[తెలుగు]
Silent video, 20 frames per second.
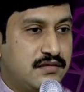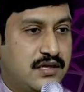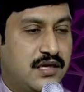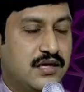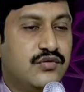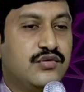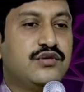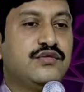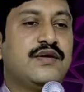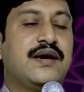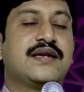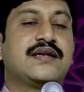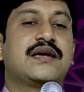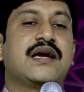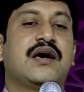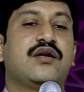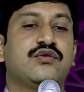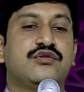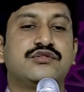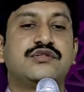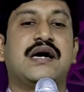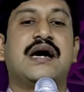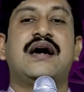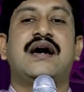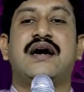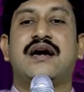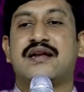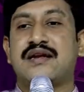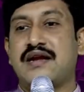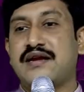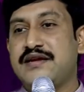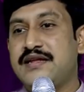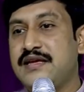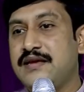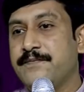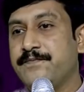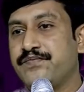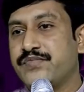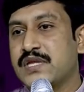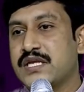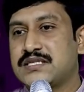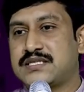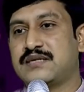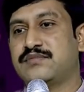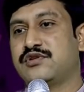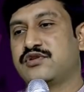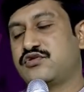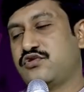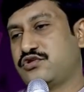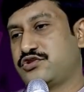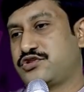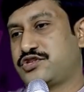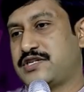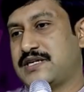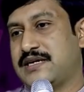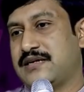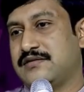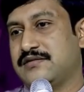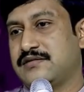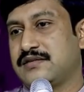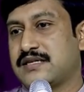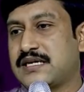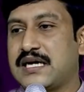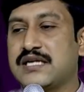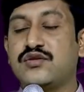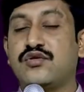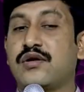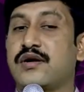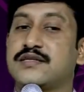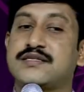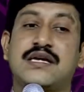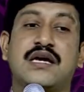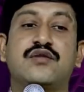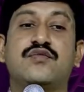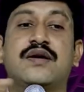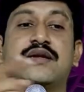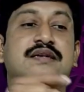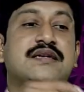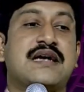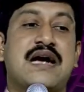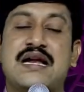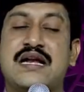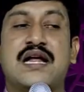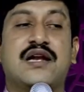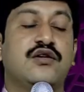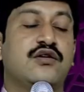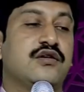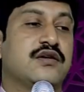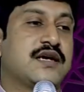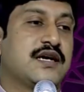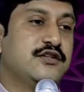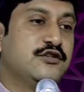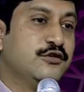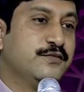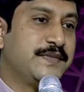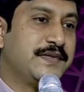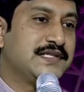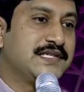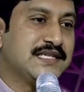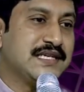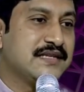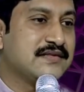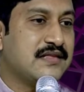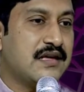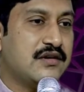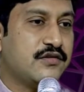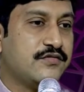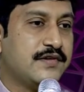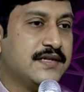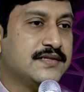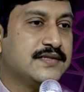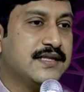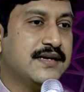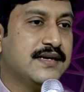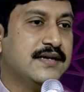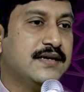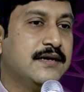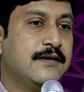దేవుడు వారికి ఆ రోజు ఆహారాన్ని సమకూర్చాడు కానీ ఒక్కసారి వారు కణానులోకి పెట్టిన తర్వాత